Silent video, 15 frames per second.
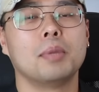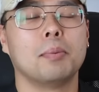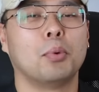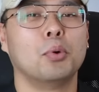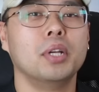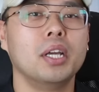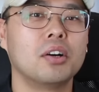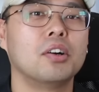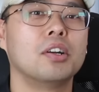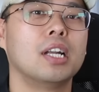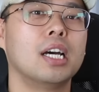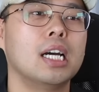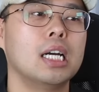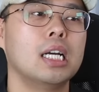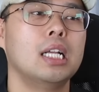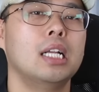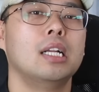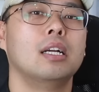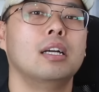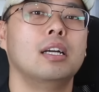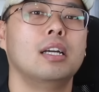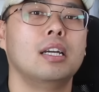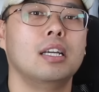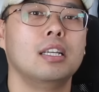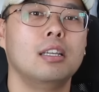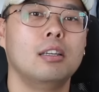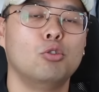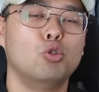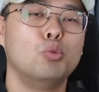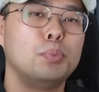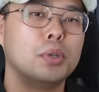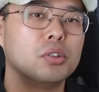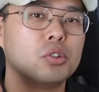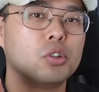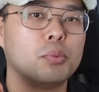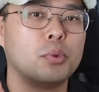네, 보내거나 예, 이 우편으로